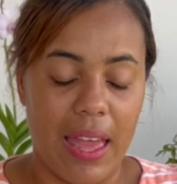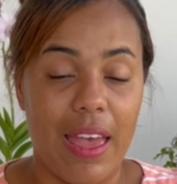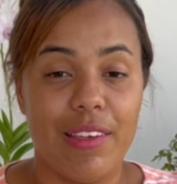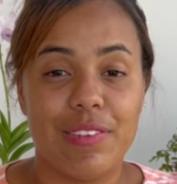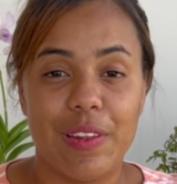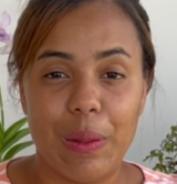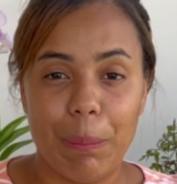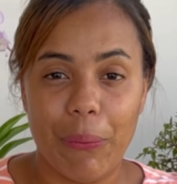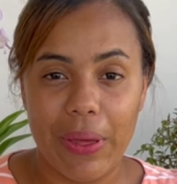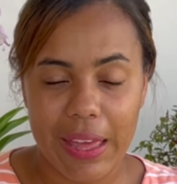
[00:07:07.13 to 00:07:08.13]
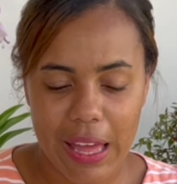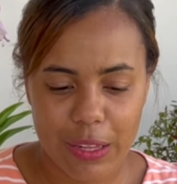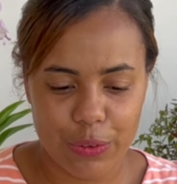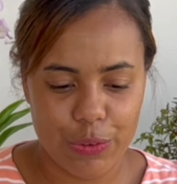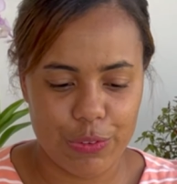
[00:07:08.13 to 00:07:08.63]
Este tipo de
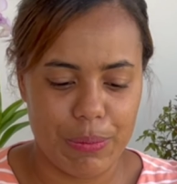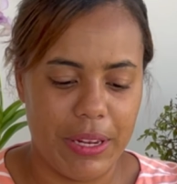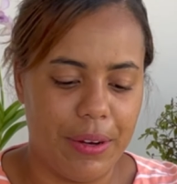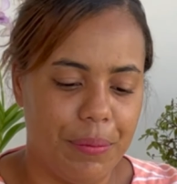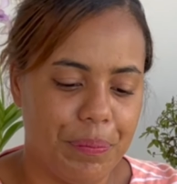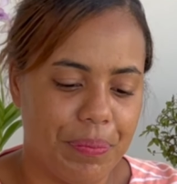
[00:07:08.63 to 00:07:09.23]
cactus, miren,